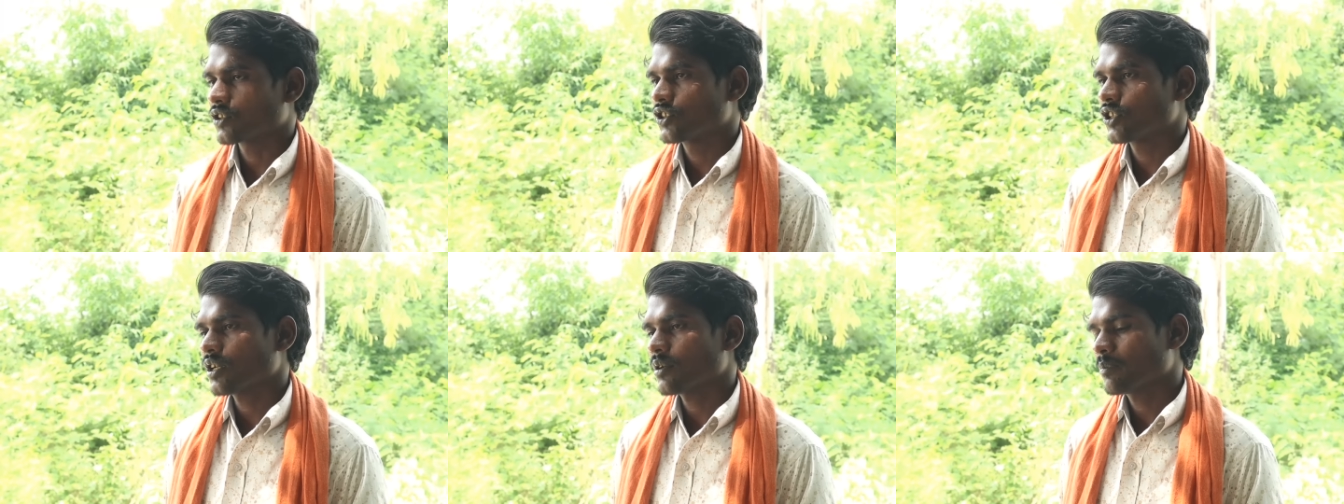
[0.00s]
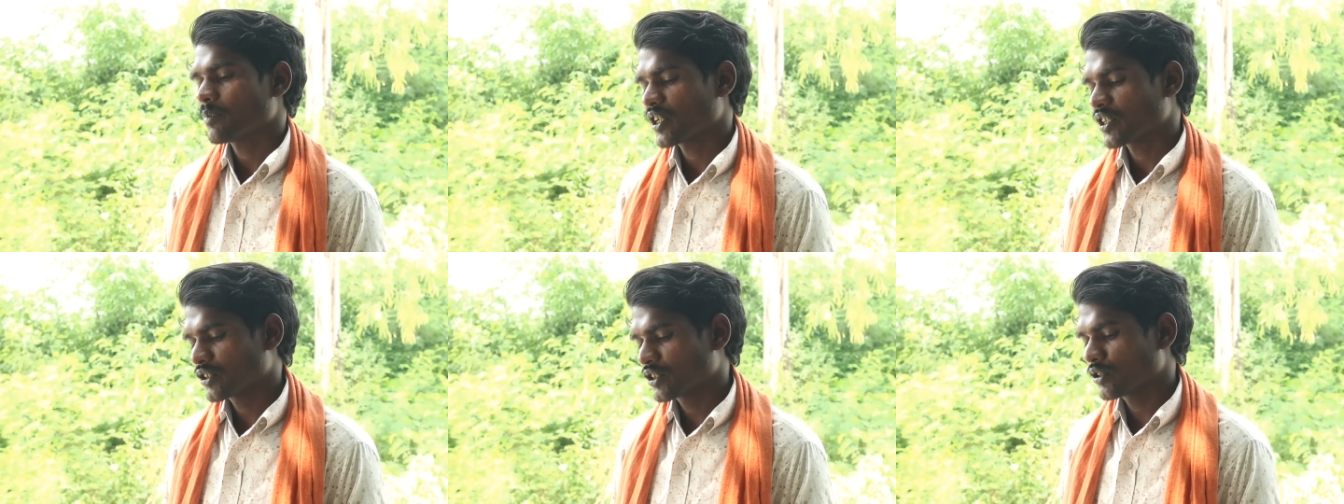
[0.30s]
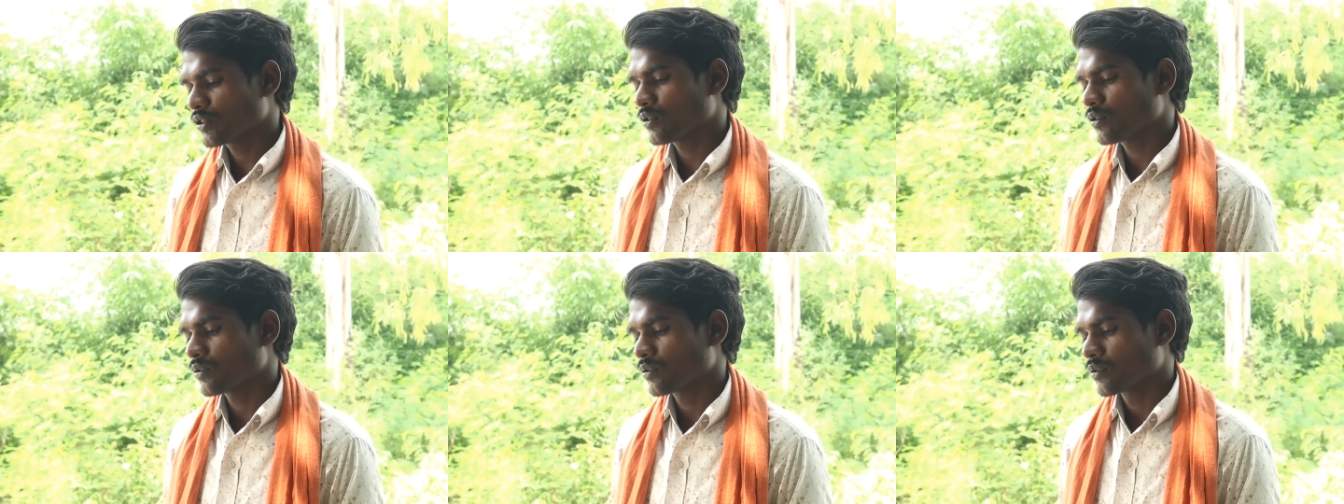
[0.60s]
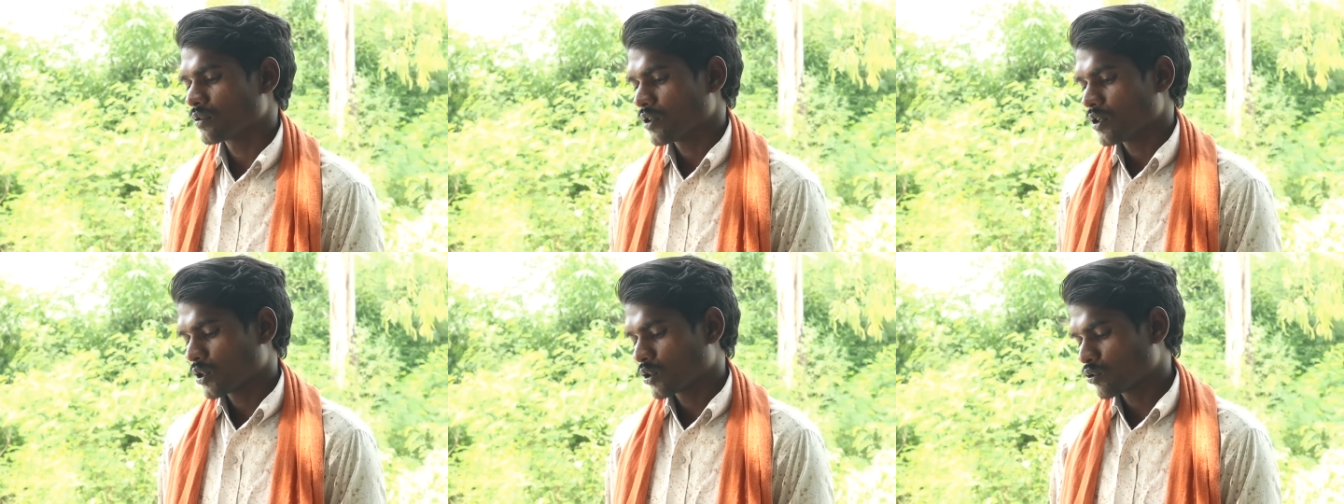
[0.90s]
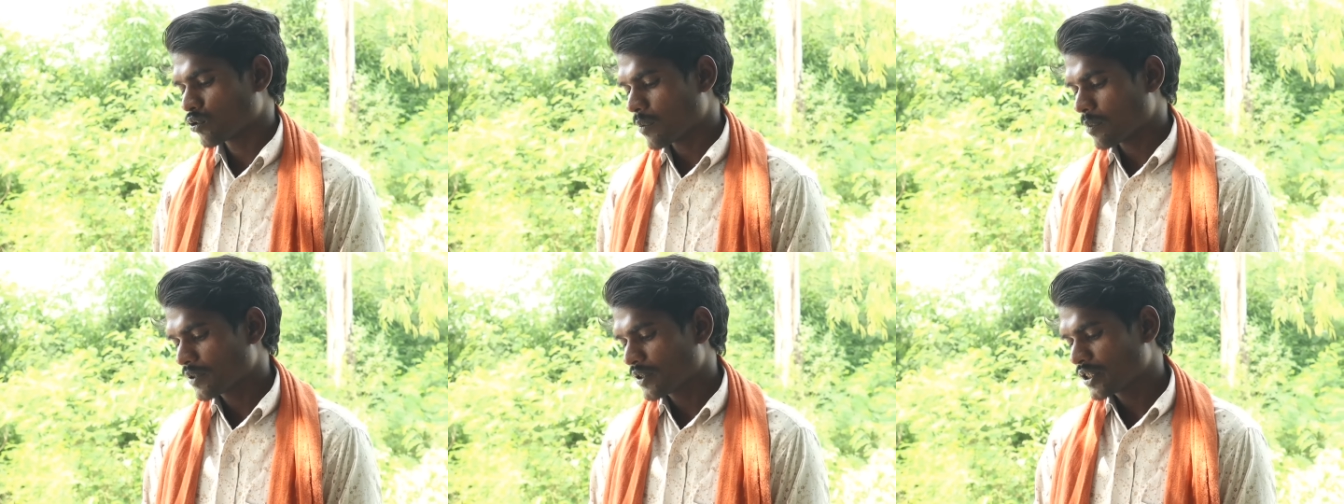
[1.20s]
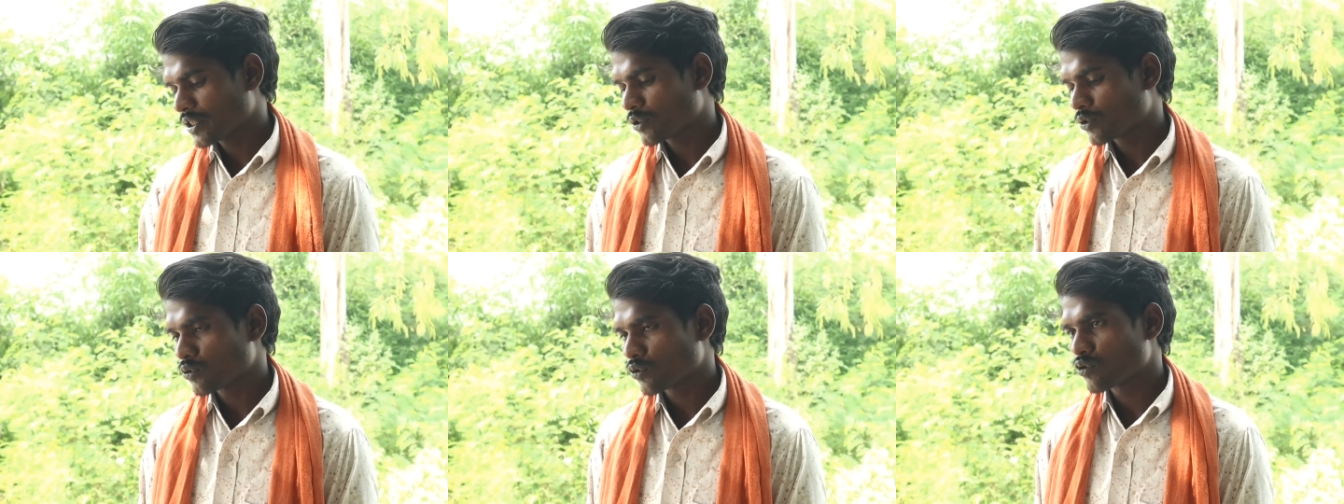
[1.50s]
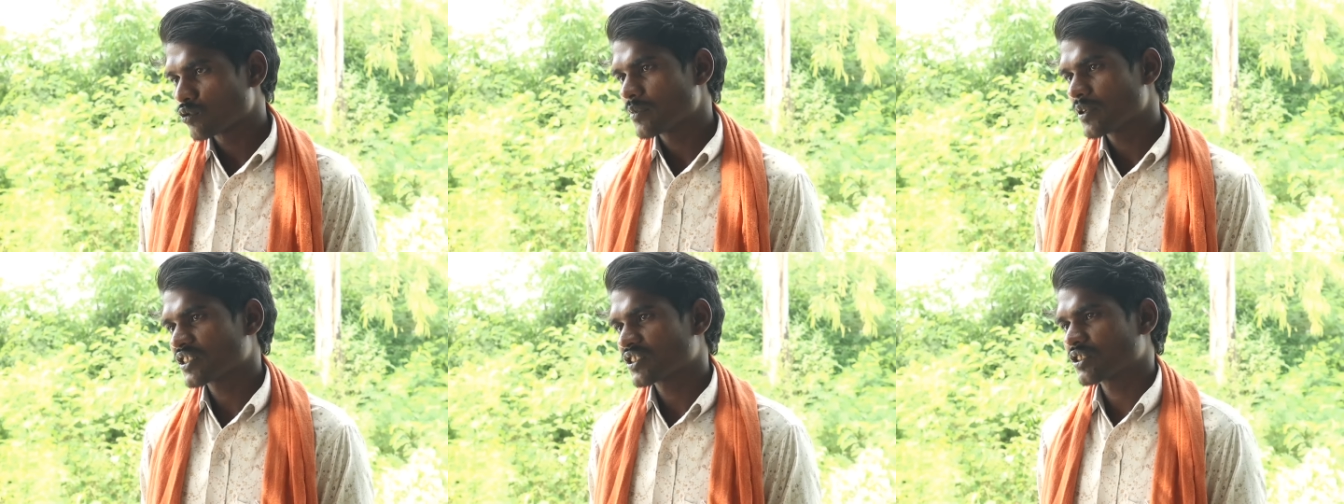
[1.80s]
अच्छा पढ़ती हो तो अपने
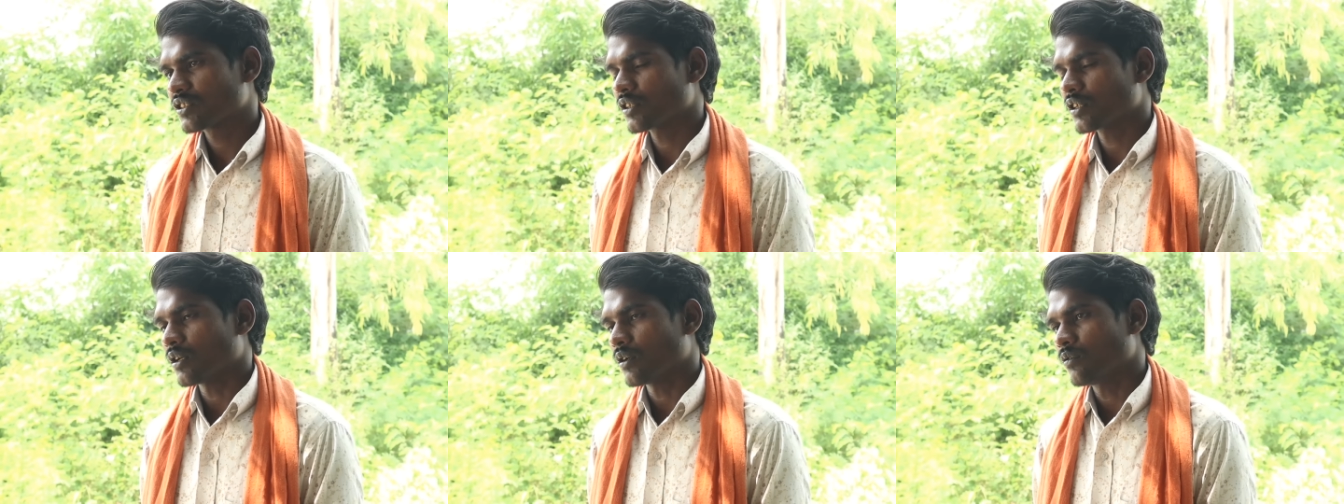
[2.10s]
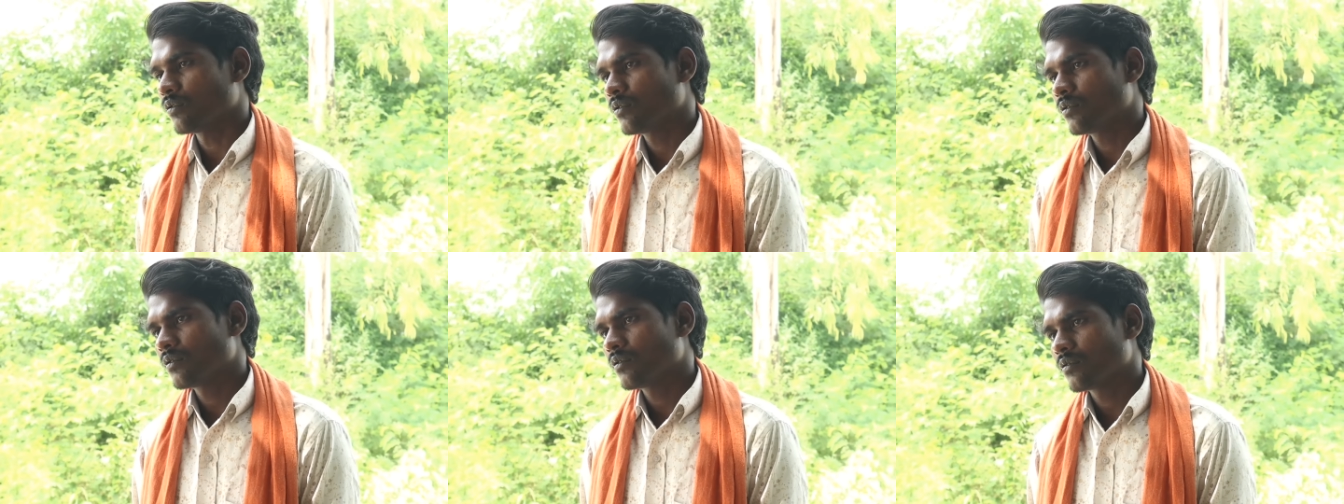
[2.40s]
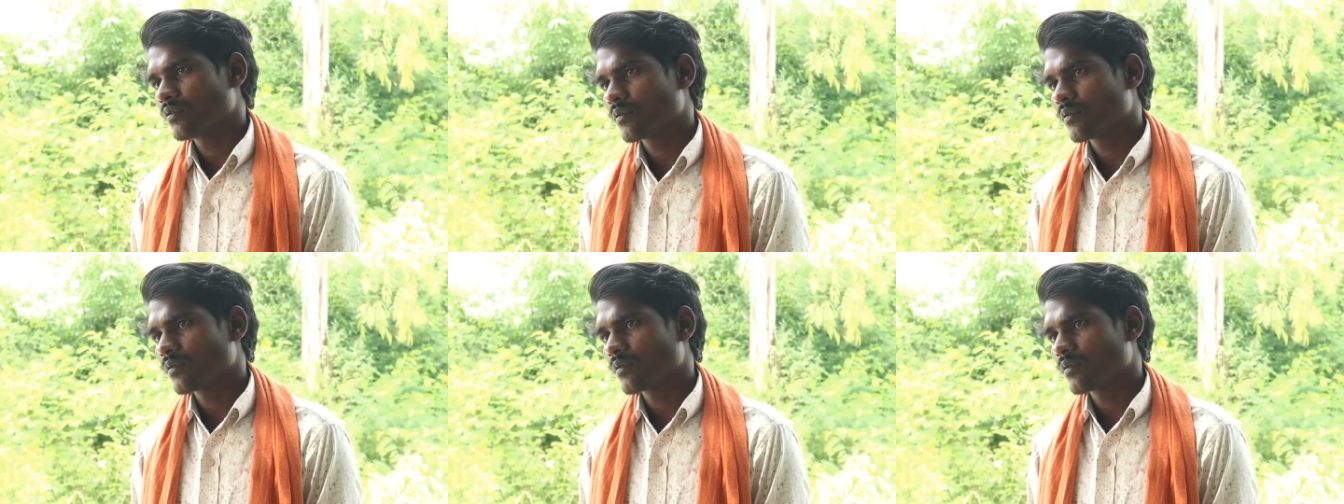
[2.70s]
डॉक्यूमेंट्स दिखाओ